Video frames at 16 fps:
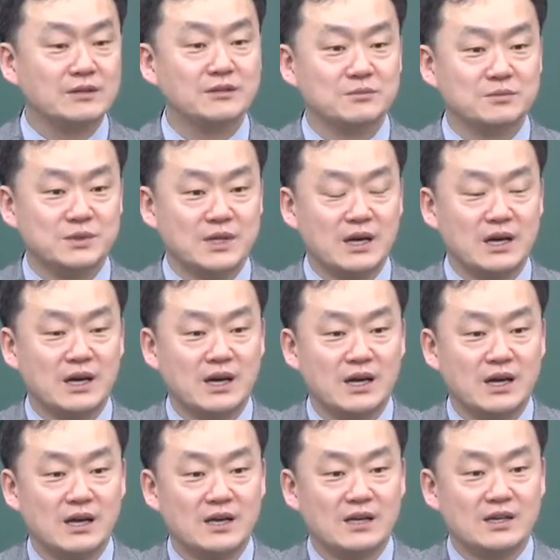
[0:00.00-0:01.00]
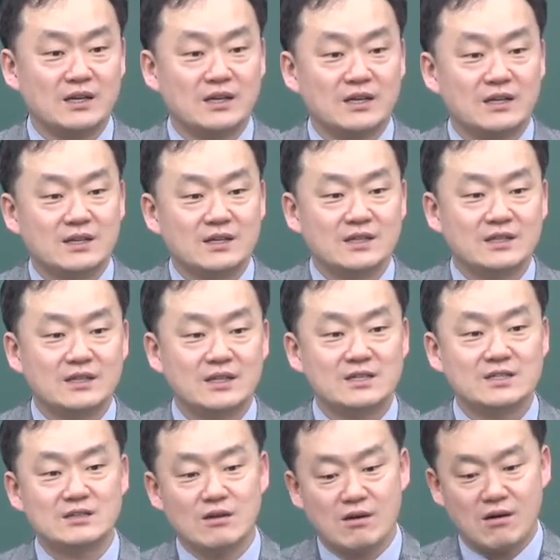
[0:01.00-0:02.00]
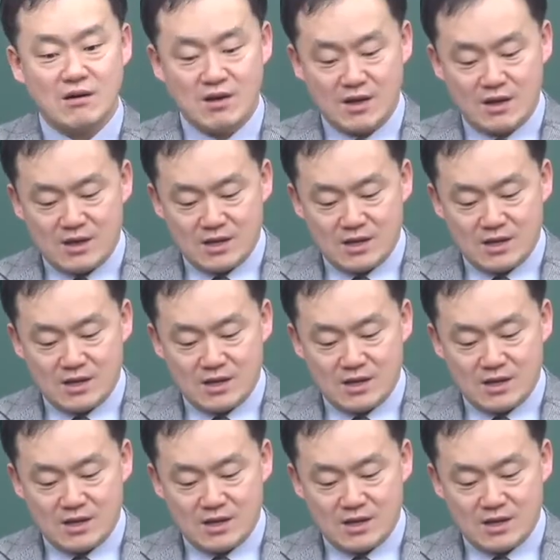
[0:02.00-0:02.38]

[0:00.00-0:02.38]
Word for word: 겁니다. 그래서